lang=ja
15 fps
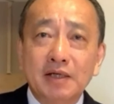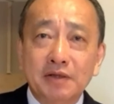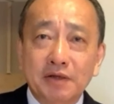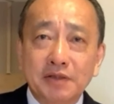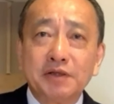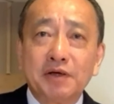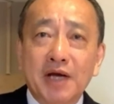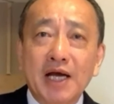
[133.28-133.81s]

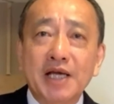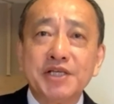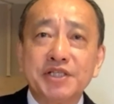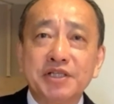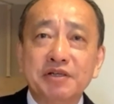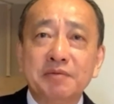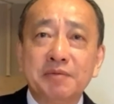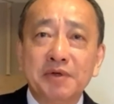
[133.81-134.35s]
どうぞ関
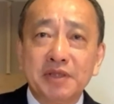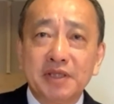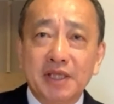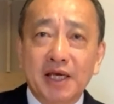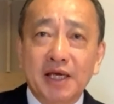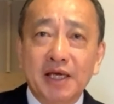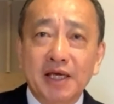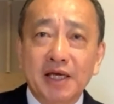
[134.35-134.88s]
心を持っ
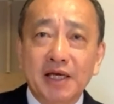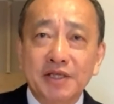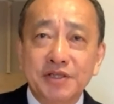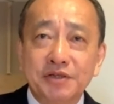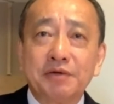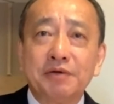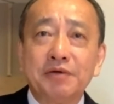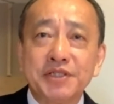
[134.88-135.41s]
て
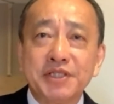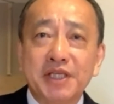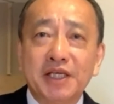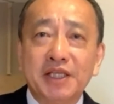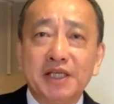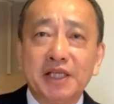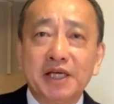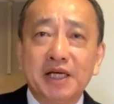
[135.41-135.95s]
受講して
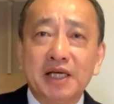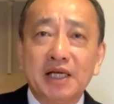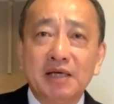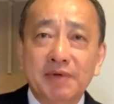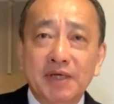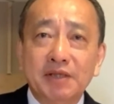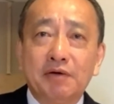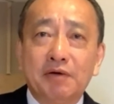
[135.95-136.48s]
いただけれ
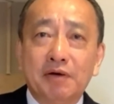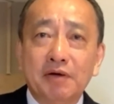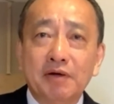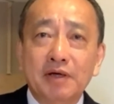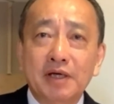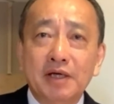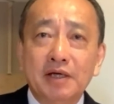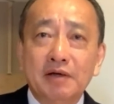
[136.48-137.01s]
ばと
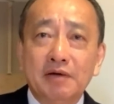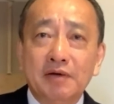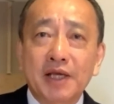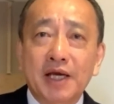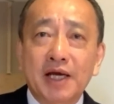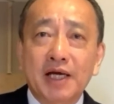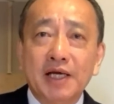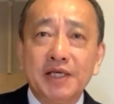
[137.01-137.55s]
お
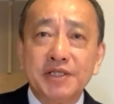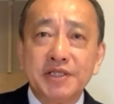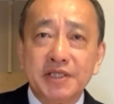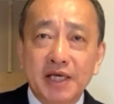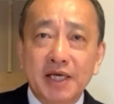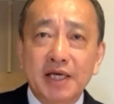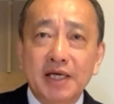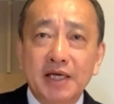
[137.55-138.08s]
願いし
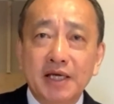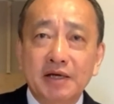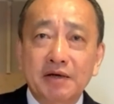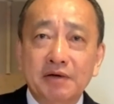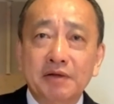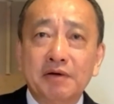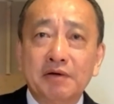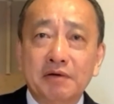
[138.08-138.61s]
て
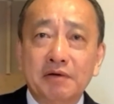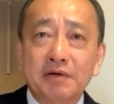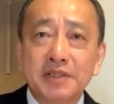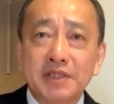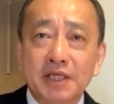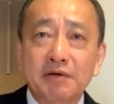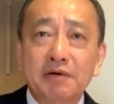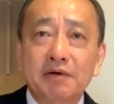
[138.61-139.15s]
この講
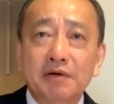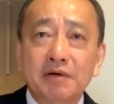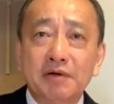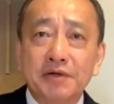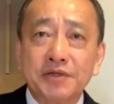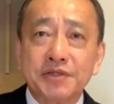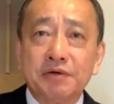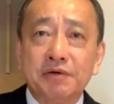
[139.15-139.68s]
座の
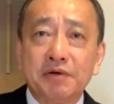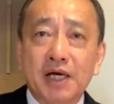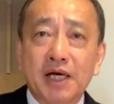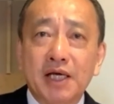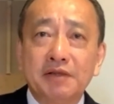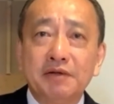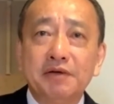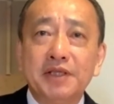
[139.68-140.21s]
ご紹
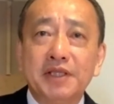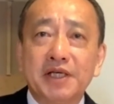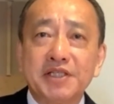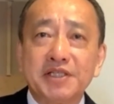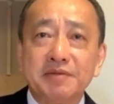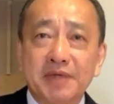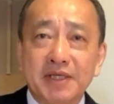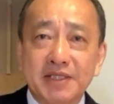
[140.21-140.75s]
介といた
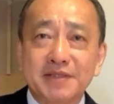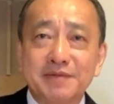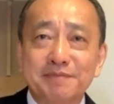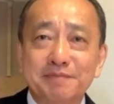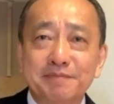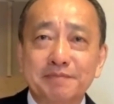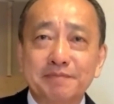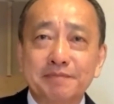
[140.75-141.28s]
します。